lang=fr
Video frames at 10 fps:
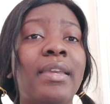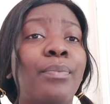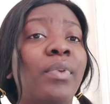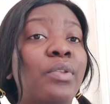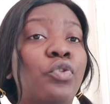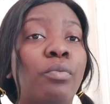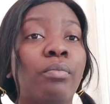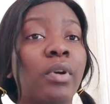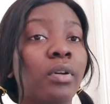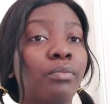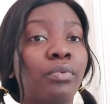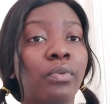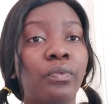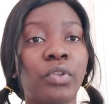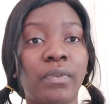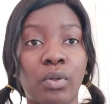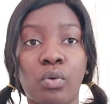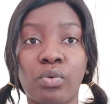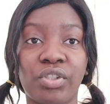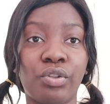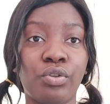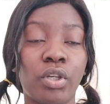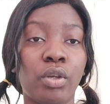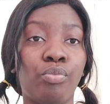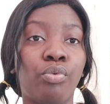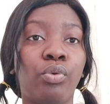et pour les documents que vous devez constituer